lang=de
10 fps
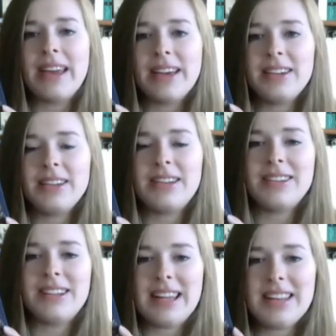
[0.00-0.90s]
während
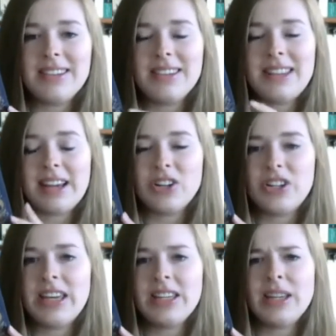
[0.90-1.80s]
des Lesens der
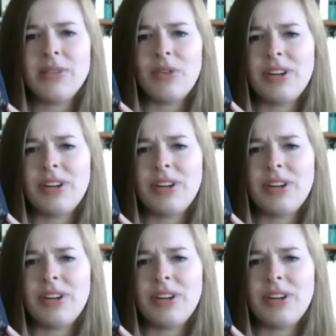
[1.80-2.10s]
Geschichte